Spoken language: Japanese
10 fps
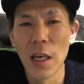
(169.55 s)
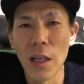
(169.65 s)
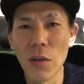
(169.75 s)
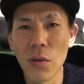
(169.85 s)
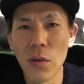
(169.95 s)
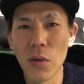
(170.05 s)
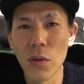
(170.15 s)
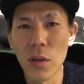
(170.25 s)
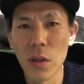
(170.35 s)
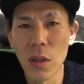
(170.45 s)
あの
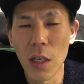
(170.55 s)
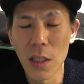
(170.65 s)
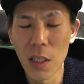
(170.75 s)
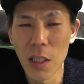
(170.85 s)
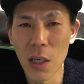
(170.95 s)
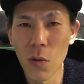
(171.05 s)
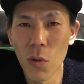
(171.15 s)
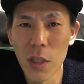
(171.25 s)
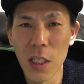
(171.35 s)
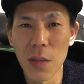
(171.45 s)
達成したら終
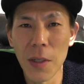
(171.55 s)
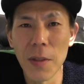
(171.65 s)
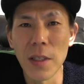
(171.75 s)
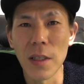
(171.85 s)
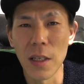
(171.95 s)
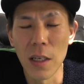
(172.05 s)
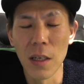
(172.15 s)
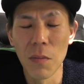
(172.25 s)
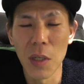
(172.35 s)
わってしまいますんでね、